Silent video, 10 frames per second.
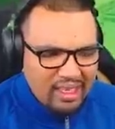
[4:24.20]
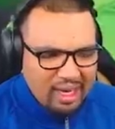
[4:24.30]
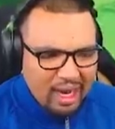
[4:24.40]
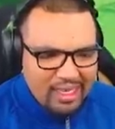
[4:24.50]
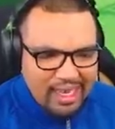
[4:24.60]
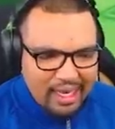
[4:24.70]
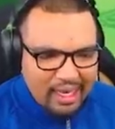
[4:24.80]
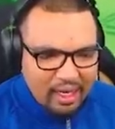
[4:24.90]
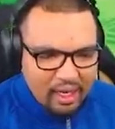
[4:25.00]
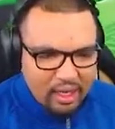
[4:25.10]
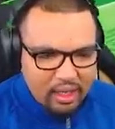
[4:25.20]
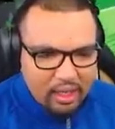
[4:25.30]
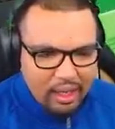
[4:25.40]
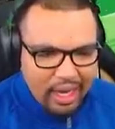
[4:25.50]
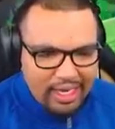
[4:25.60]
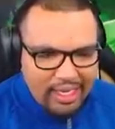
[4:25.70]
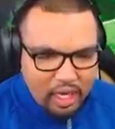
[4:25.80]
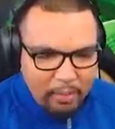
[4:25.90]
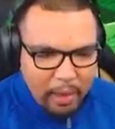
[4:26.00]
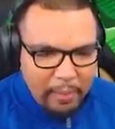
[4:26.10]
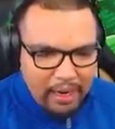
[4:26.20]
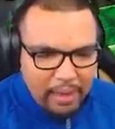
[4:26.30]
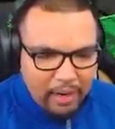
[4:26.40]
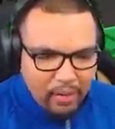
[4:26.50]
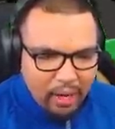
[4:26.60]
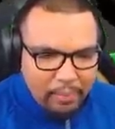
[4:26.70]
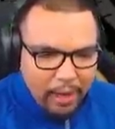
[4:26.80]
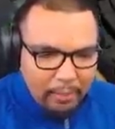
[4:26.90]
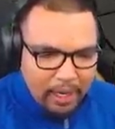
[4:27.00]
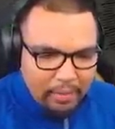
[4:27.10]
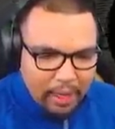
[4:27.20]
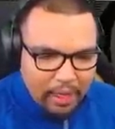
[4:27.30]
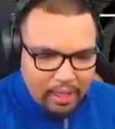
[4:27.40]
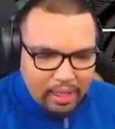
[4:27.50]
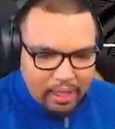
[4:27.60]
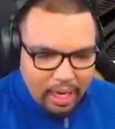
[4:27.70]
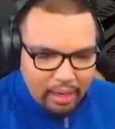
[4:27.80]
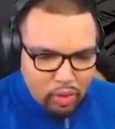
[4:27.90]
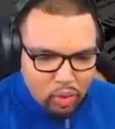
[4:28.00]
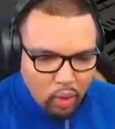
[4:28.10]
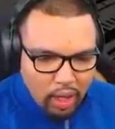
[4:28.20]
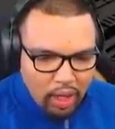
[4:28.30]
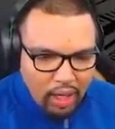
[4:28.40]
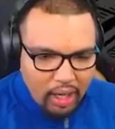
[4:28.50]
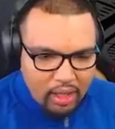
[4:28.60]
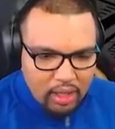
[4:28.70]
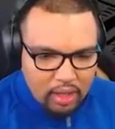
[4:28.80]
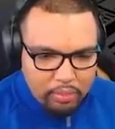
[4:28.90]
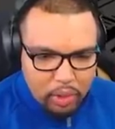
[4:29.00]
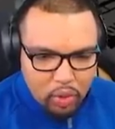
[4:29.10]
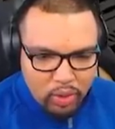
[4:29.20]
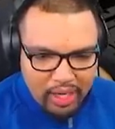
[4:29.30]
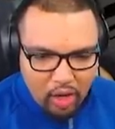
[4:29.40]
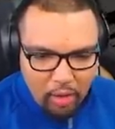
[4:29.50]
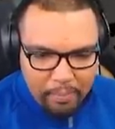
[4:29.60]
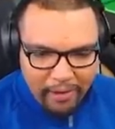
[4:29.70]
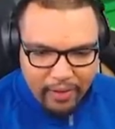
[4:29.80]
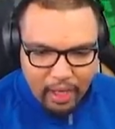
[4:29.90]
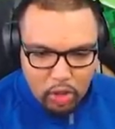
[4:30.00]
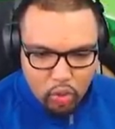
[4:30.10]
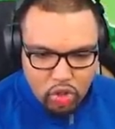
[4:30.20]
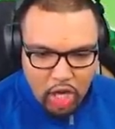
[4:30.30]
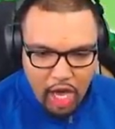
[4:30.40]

Allez, Zach. Allez, Zach, perds pas la balle, voilà. Perds pas la balle. Calme-toi. Pose ton écran. Parfait. Tout seul